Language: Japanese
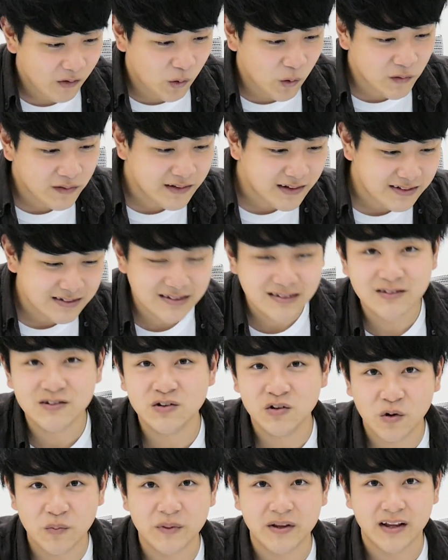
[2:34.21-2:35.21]
こんなす
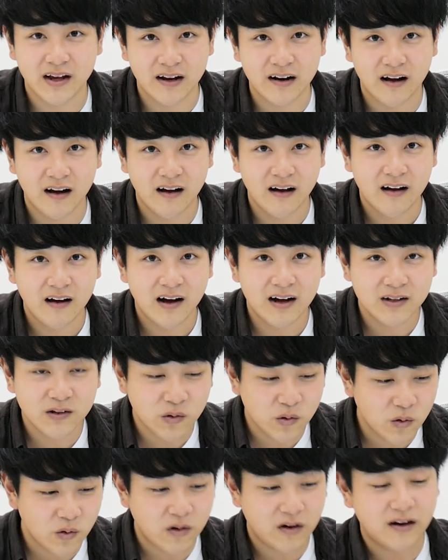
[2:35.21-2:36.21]
るのみたいな。あ
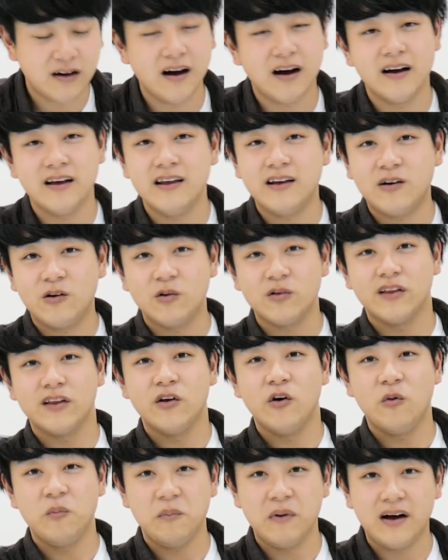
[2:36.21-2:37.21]
のロッカー1個で
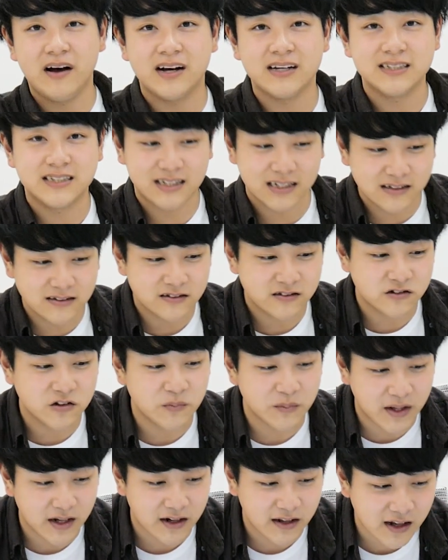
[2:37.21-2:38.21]
48,000円する
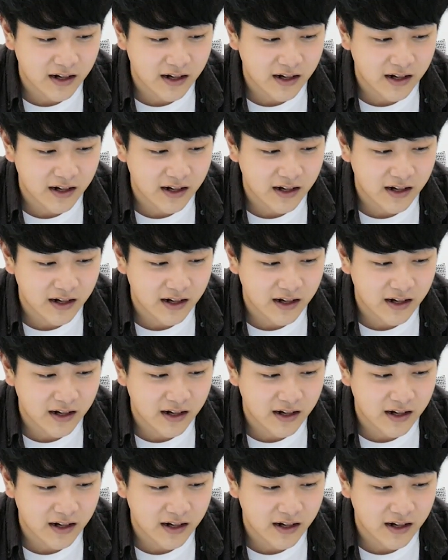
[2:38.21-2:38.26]
のみたいな。